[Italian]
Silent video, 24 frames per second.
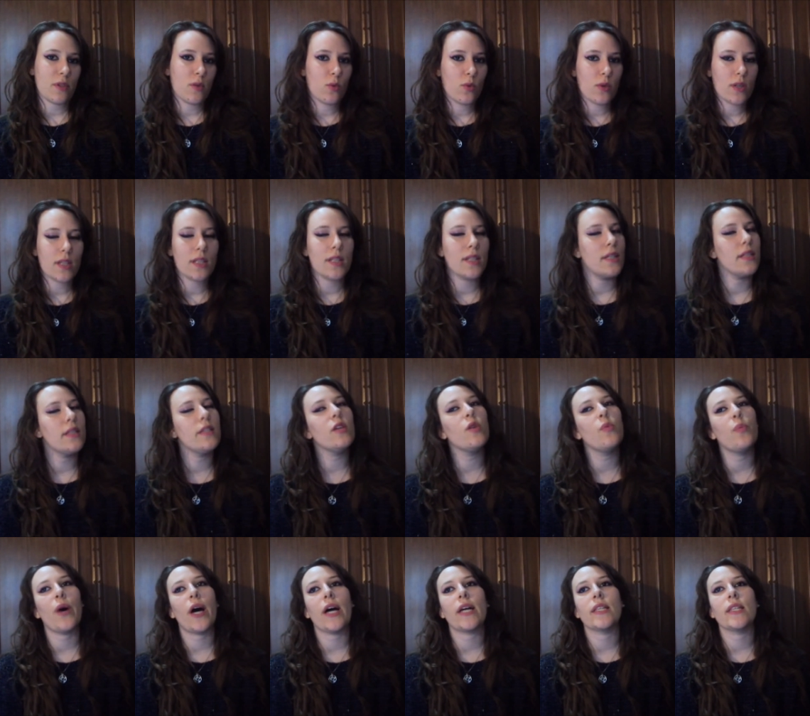figura del
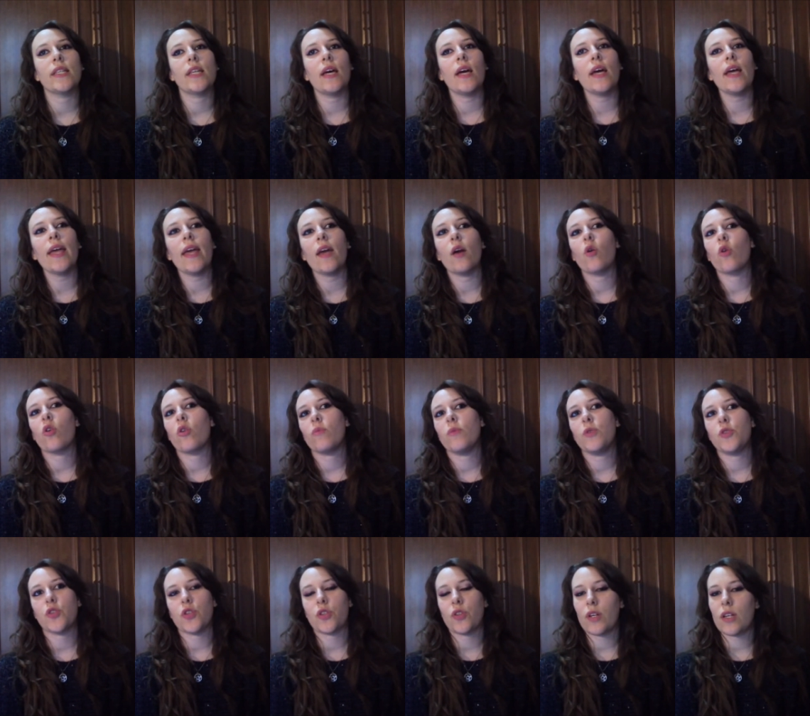dio Pan, e ho
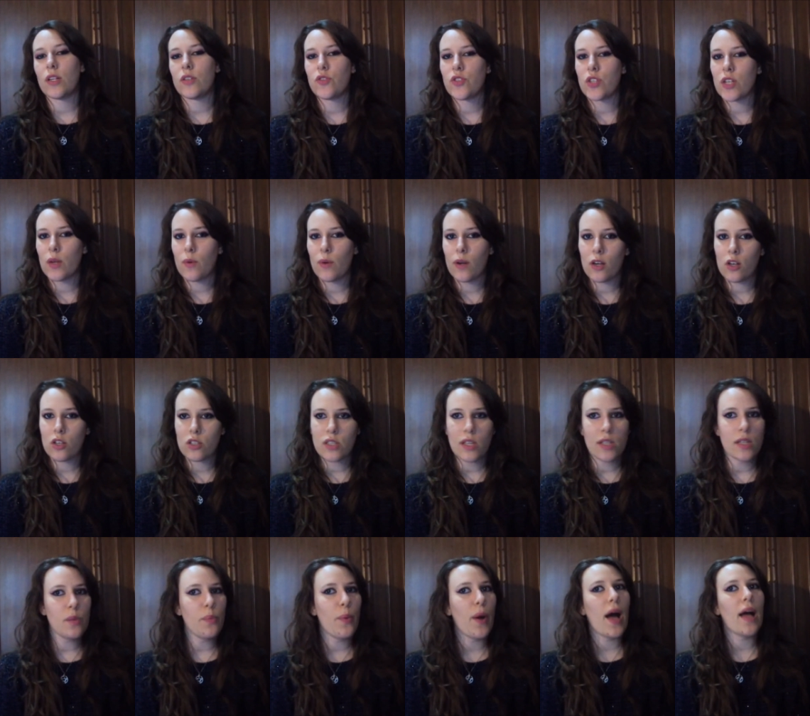cominciato a leggere
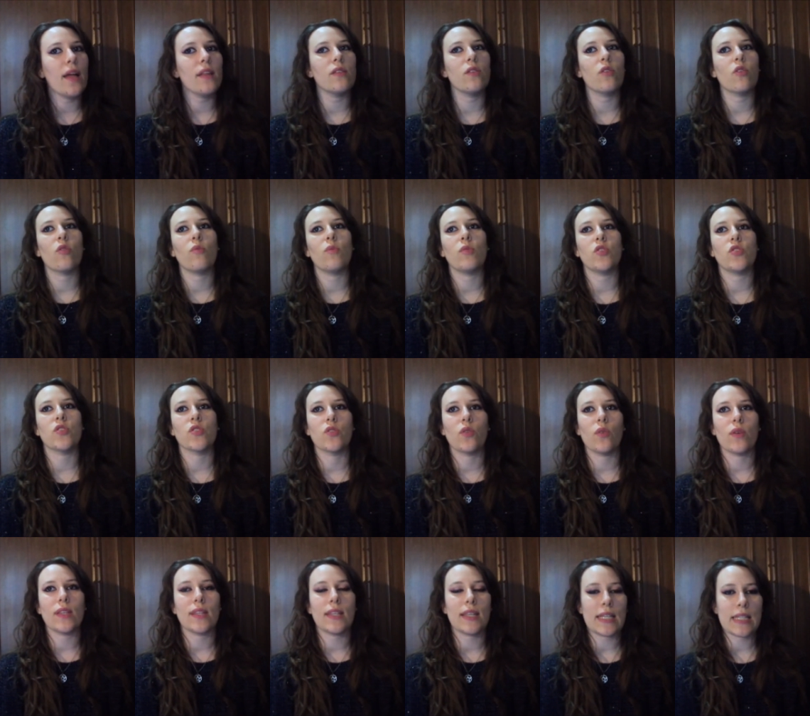qualcosa di Pan, ho
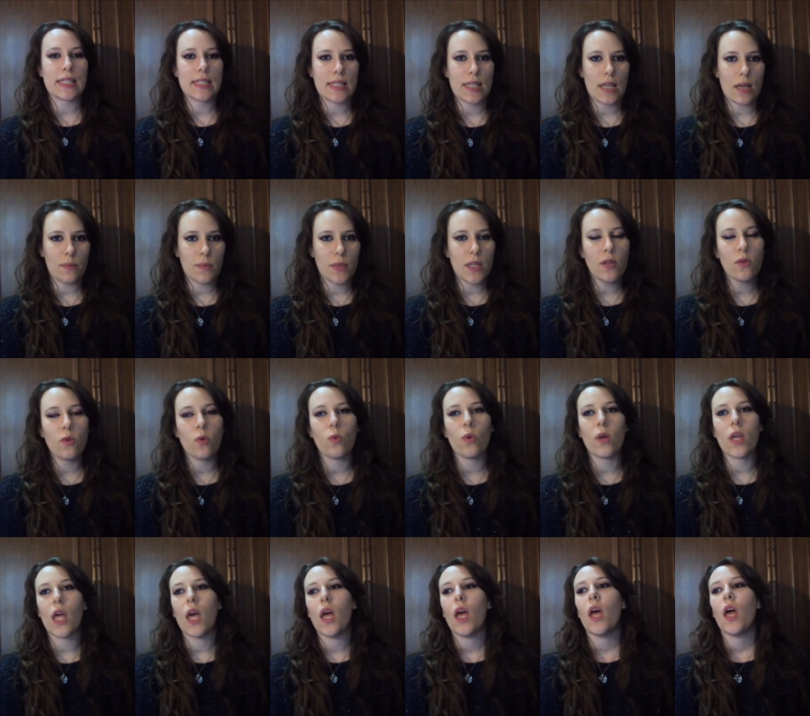cominciato a interessarmi di
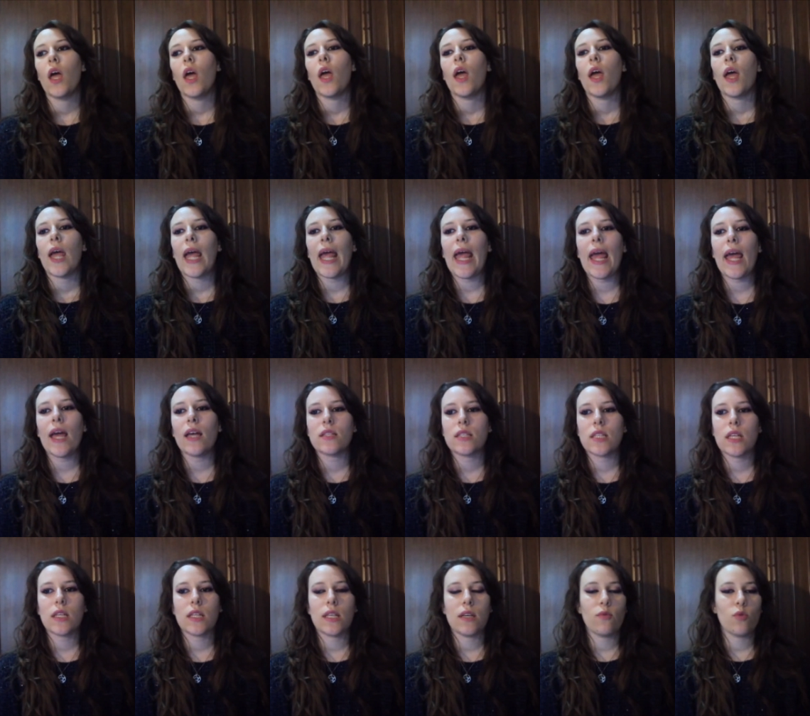lui e
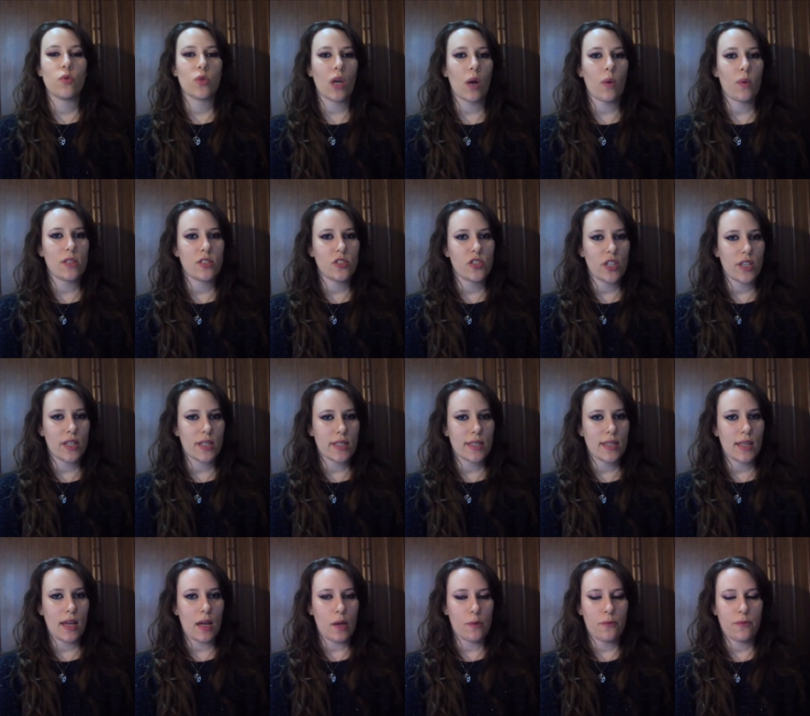sentivo una qual
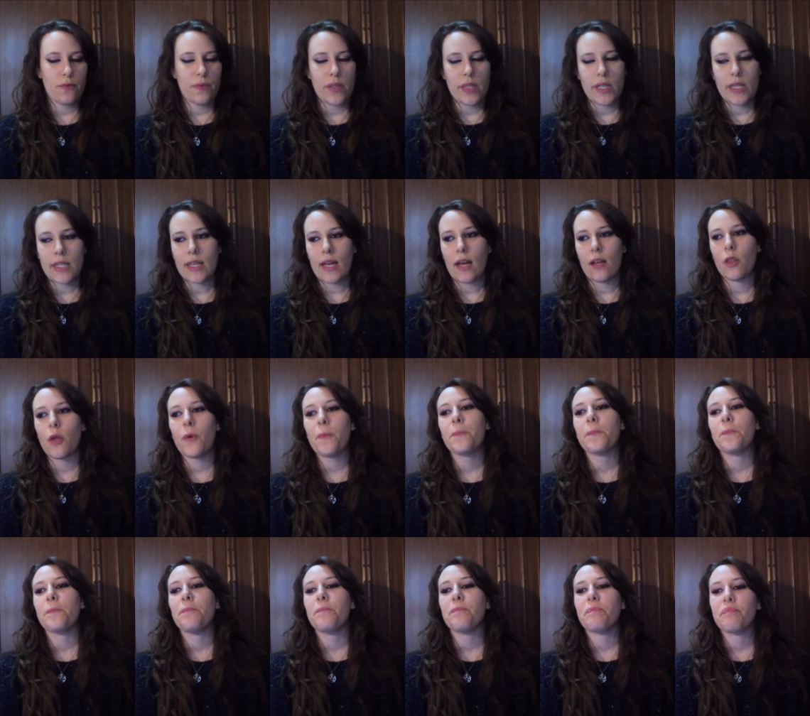certa affinità,
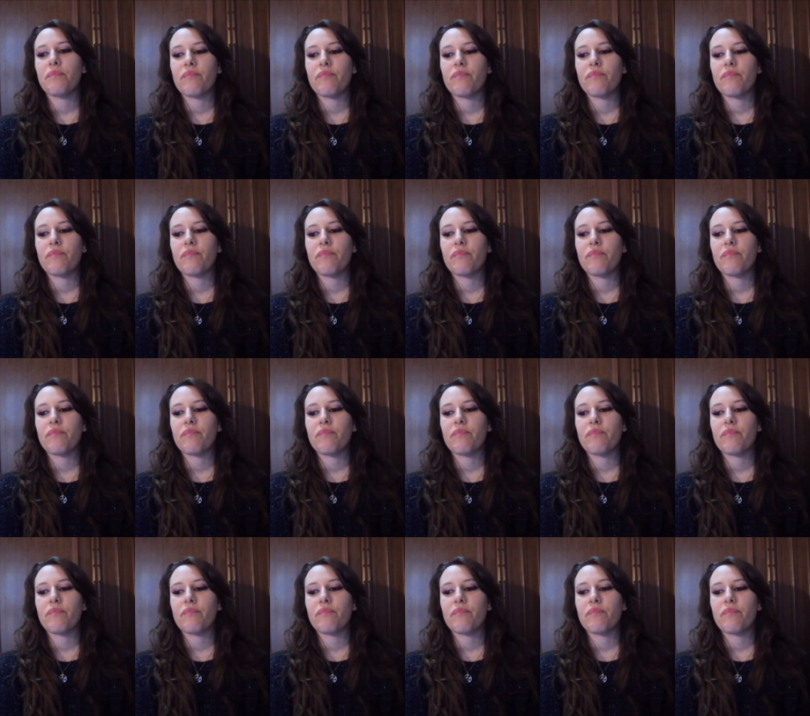no?